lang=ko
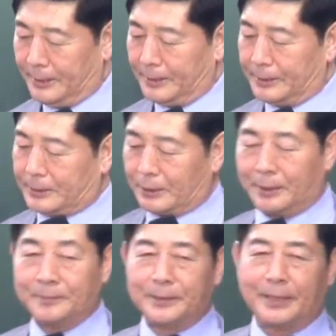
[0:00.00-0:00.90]
이
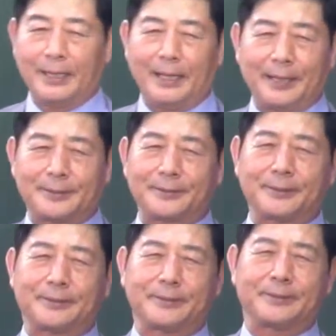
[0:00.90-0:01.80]
사람들이 아주
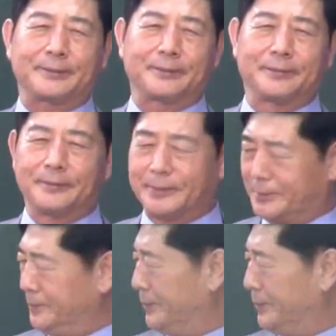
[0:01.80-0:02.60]
그 어떤